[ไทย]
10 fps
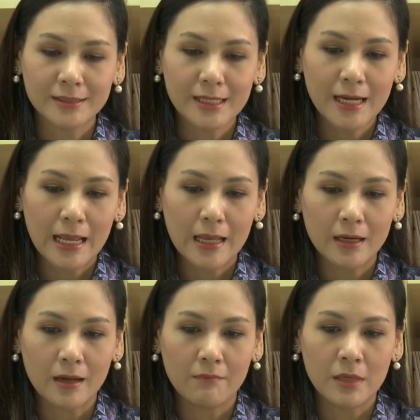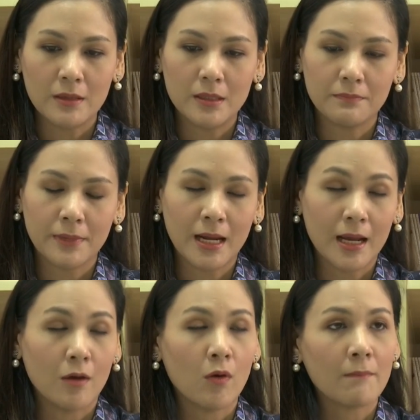อาเซียนเองเนี่ยมีปัญ
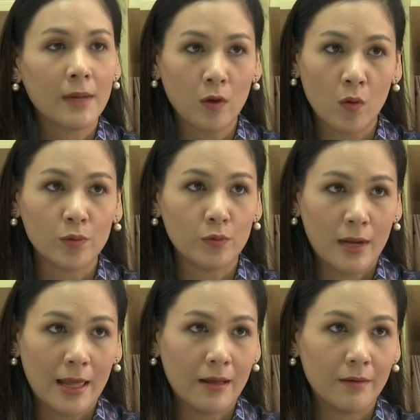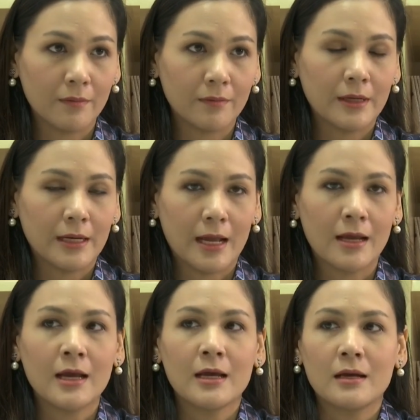หาความมั่นคงอยู่แล้ว
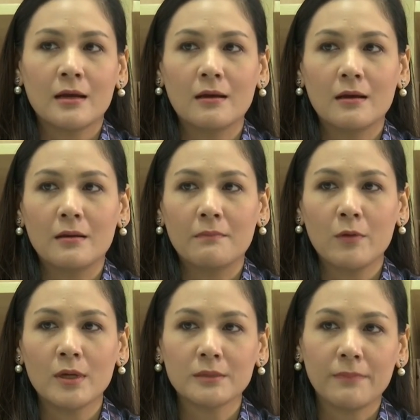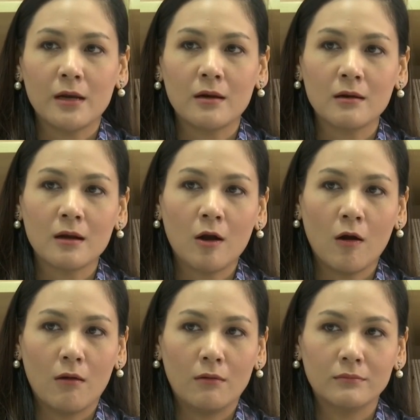นะไม่ว่าจะเป็นเรื่อง
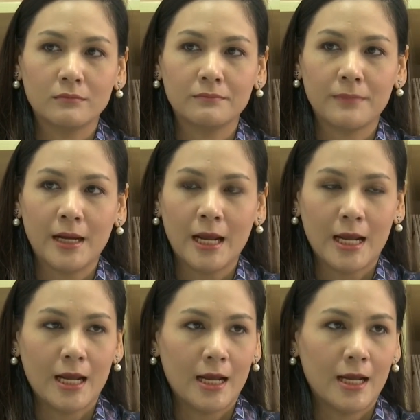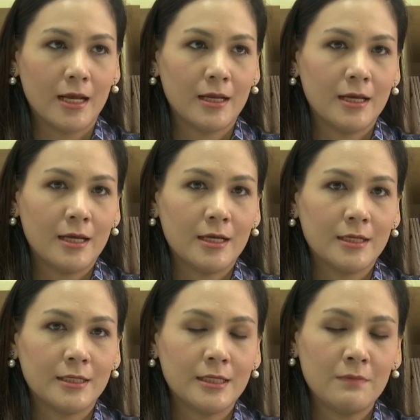ของปัญหา
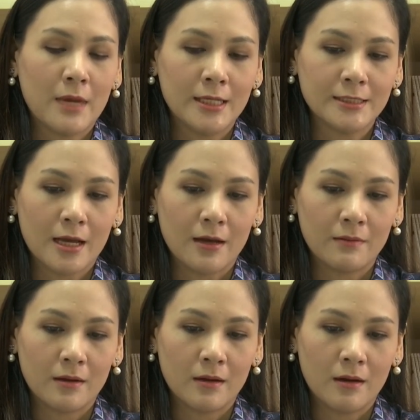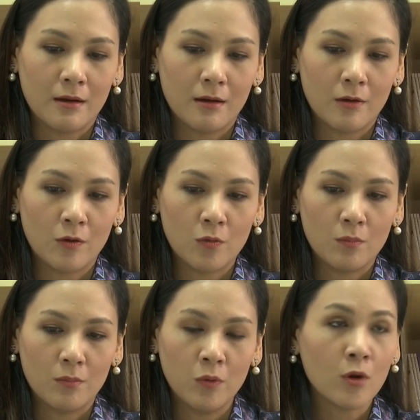ที่มาจากก
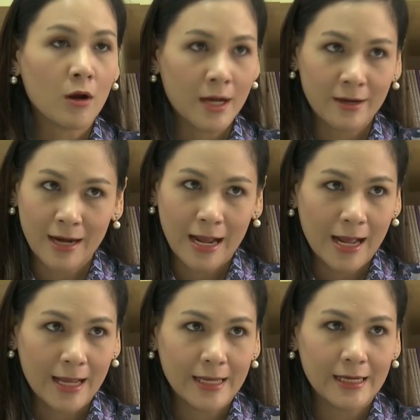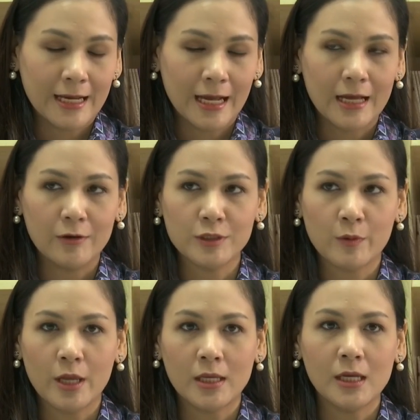ลุ่มผู้ก่อการร้ายนะคะโดย
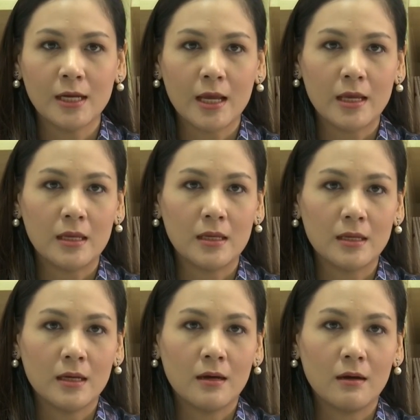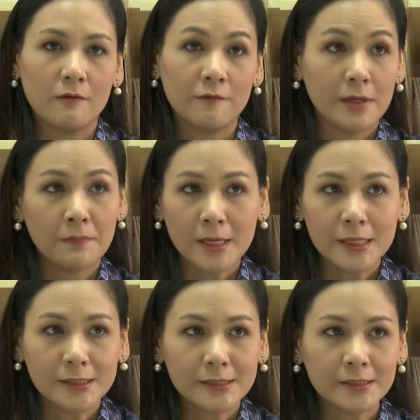เฉพาะอย่างยิ่งในฟิลิป
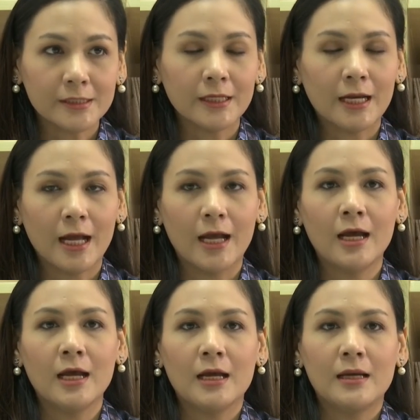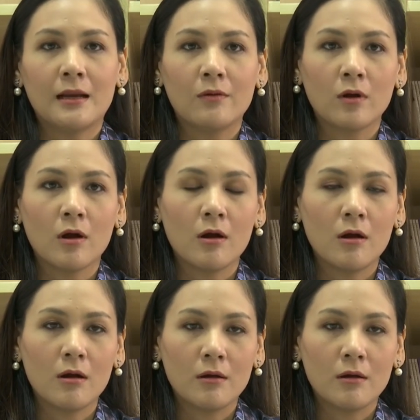ปินส์นะคะแล้วก็